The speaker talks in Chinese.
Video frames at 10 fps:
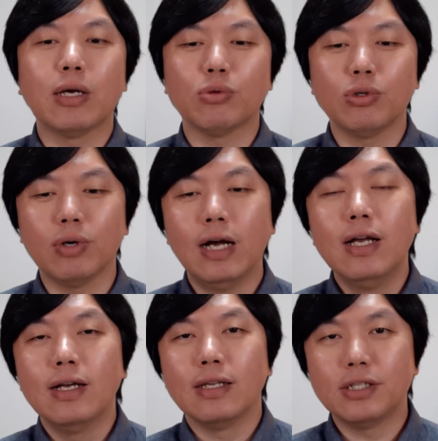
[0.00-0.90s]
所以说
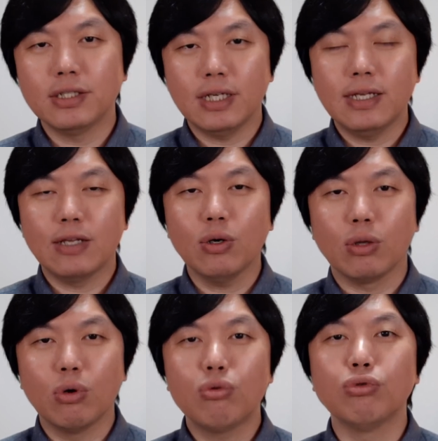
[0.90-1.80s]
那之前呢有很
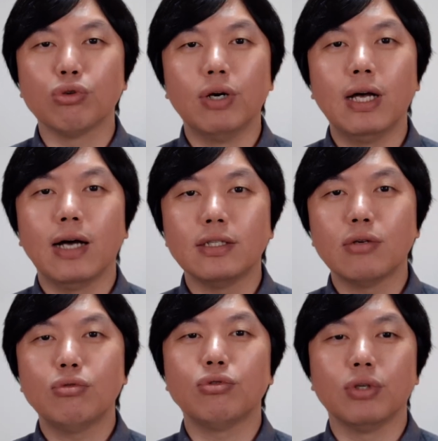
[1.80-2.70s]
多库存啊，这
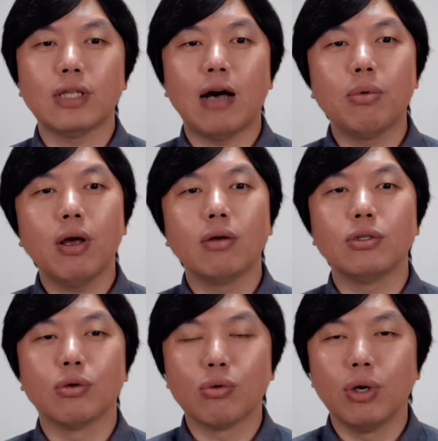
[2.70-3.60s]
些库存达不到
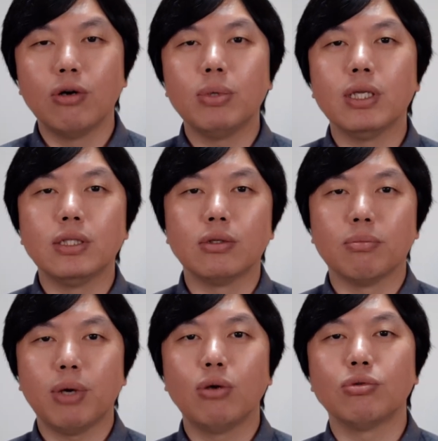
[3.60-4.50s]
这种国六 B 的这
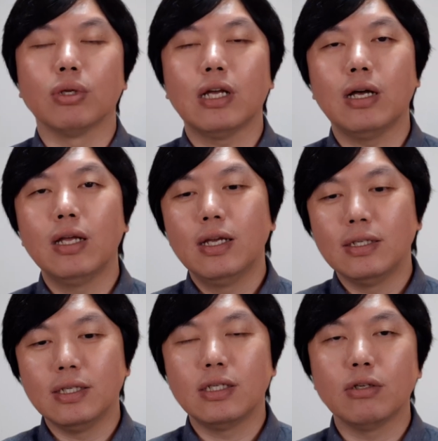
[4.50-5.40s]
种标准，那
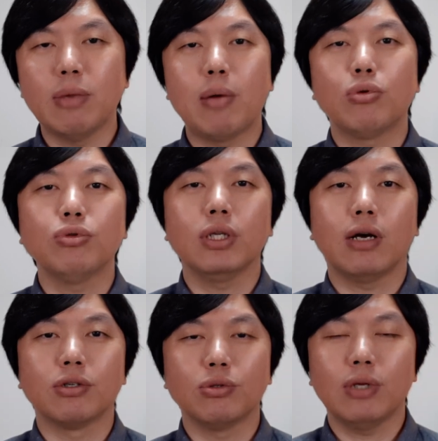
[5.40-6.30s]
这些车就卖不出去
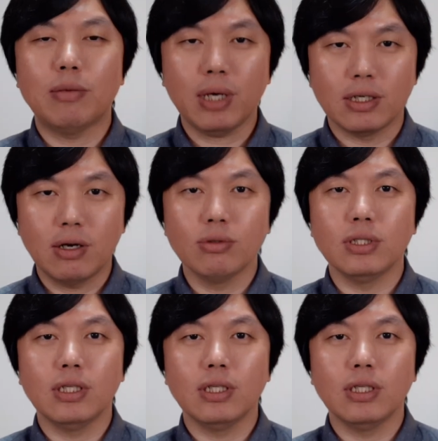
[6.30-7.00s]
到时候，所以他们很着急。